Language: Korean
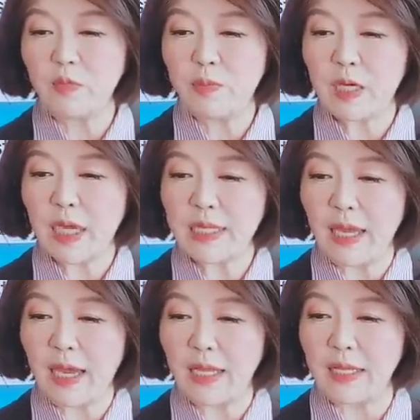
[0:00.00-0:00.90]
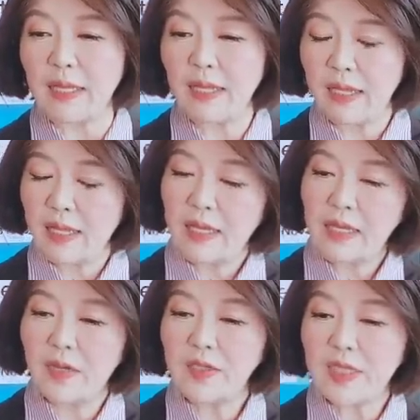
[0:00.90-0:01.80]
문명에 대한
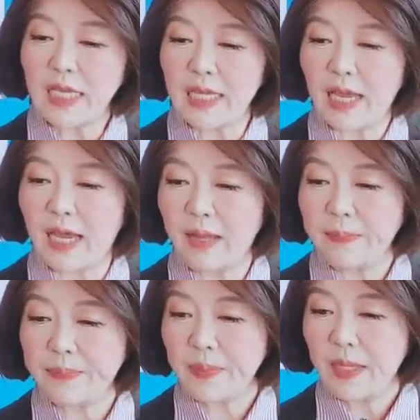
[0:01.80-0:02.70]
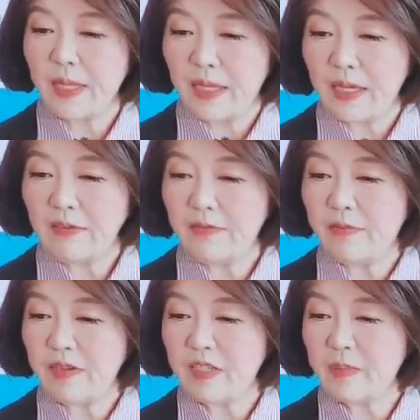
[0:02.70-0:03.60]
전쟁이다. If
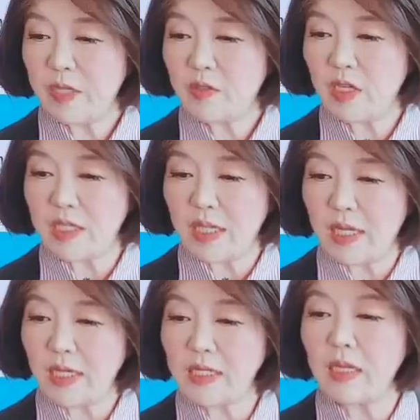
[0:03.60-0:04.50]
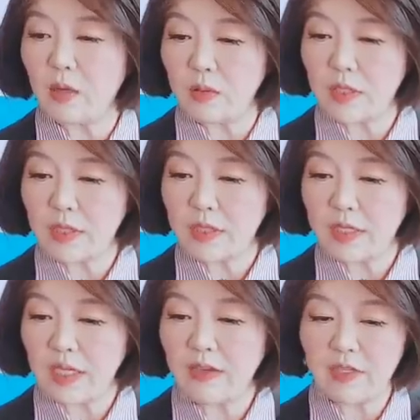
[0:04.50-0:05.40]
free speech is, not, is lost,
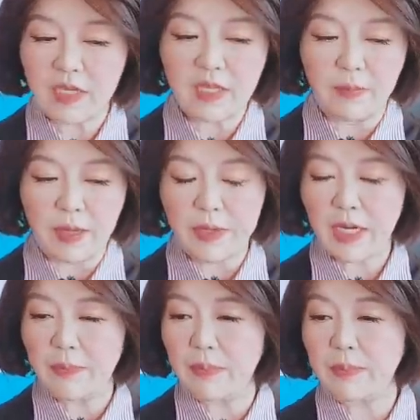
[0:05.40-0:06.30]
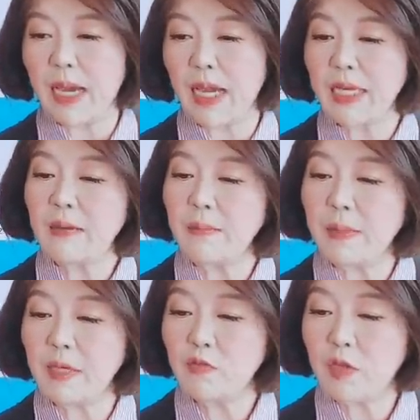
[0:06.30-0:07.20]
even in America. 만일
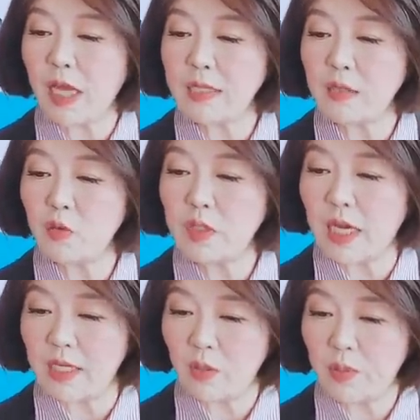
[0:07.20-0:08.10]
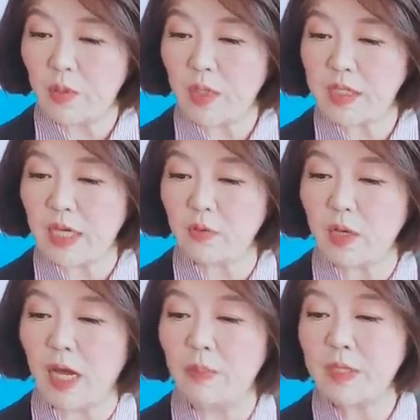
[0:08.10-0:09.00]
미국에서조차도 표현의
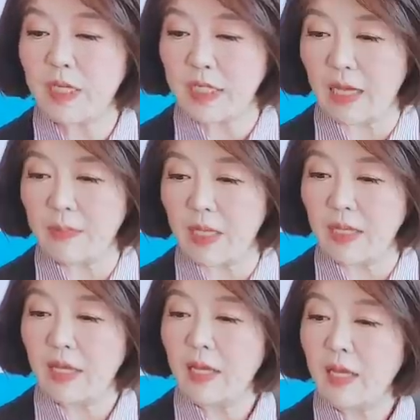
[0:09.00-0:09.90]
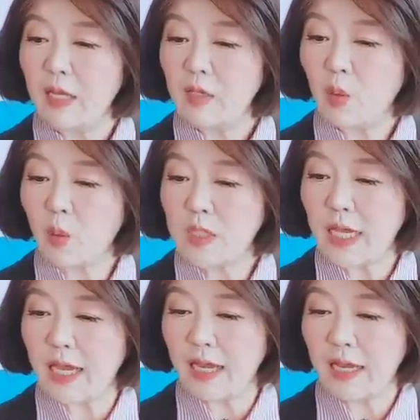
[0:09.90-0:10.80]
자유가 없어진다면
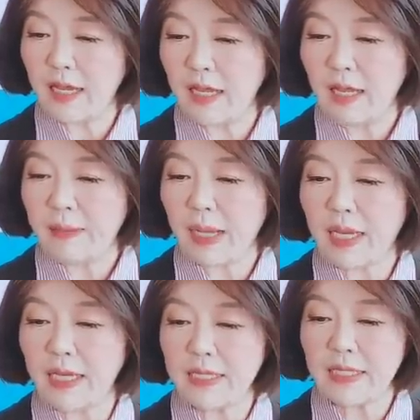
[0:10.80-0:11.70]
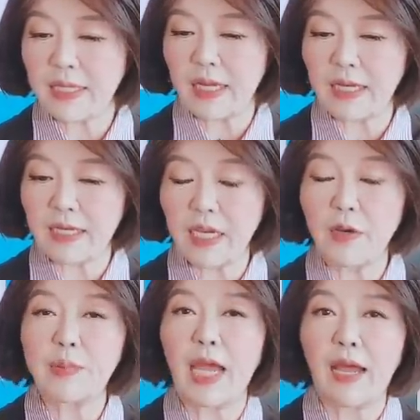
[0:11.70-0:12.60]
독재 밖에는 기다리는 게
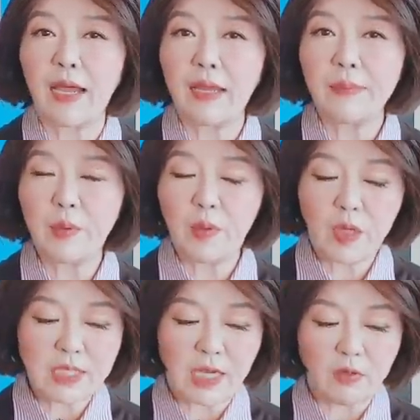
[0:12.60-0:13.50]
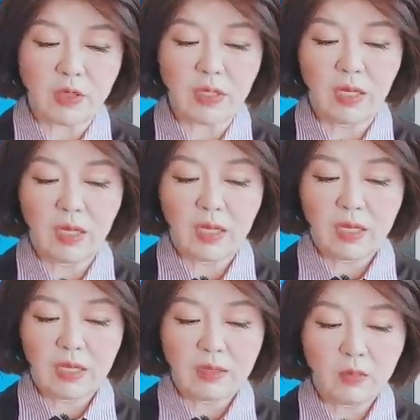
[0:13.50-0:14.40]
없다. 표현의 자유는
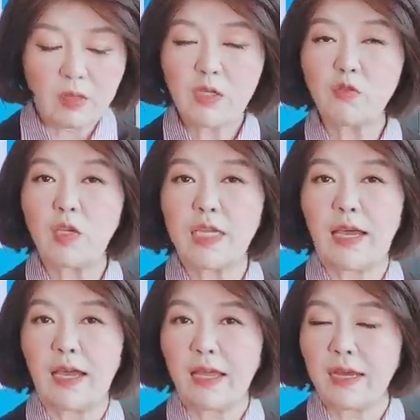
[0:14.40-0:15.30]
너무나 중요하다.